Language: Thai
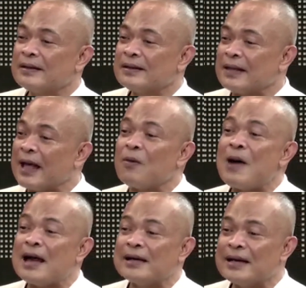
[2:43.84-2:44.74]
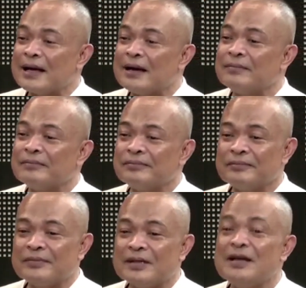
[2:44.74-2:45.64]
แต่ว่านี่นะครับ
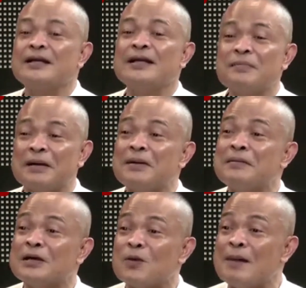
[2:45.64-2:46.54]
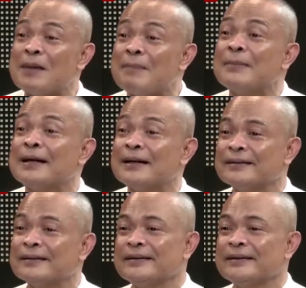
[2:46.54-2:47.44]
เรื่องนี้มันไม่มีความลับเลย
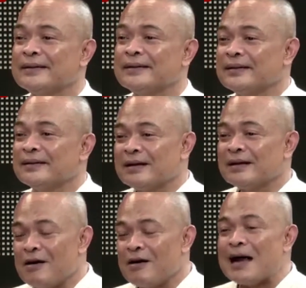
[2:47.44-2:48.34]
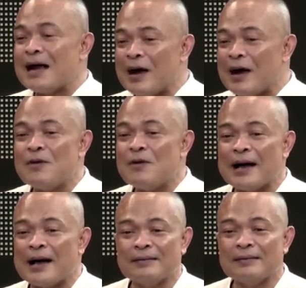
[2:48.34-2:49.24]
ก็วาดหวังว่า
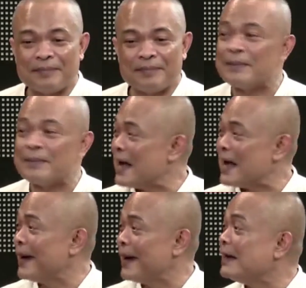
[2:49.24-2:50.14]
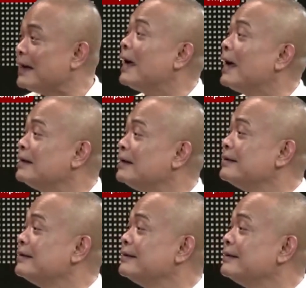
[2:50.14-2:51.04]
เป็นไปตามแผนนะ
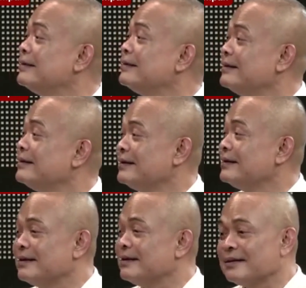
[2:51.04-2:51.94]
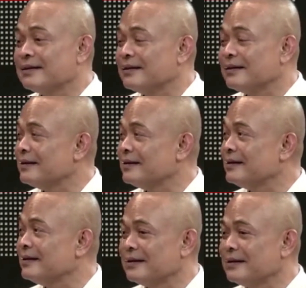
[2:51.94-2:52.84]
น่าจะลุล่ว
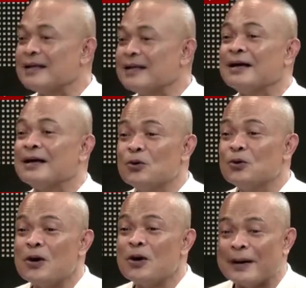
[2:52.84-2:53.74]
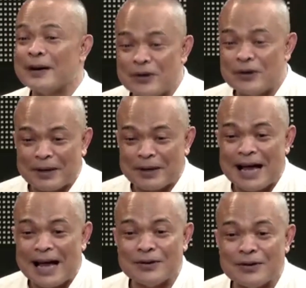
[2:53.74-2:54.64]
งน่าจะลุล่วงไปด้วยไป
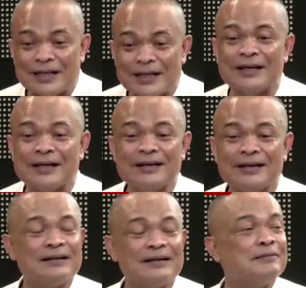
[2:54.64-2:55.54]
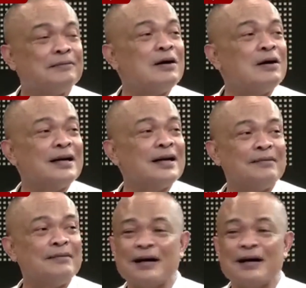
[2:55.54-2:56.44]
ได้ด้วยดีเพราะเนี่ยนะ
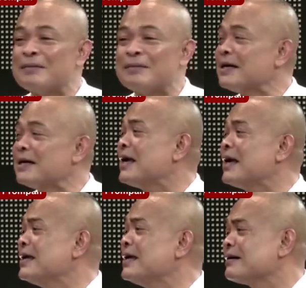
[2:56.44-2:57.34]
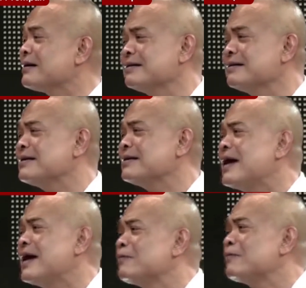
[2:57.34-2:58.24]
ครับเรื่องมันมาถึงขนาดนี้คือก็จะ
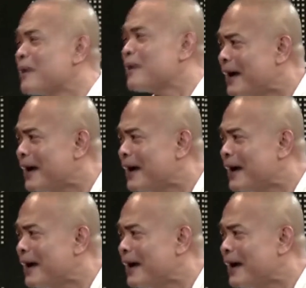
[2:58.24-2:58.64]
ได้จบจบกันไป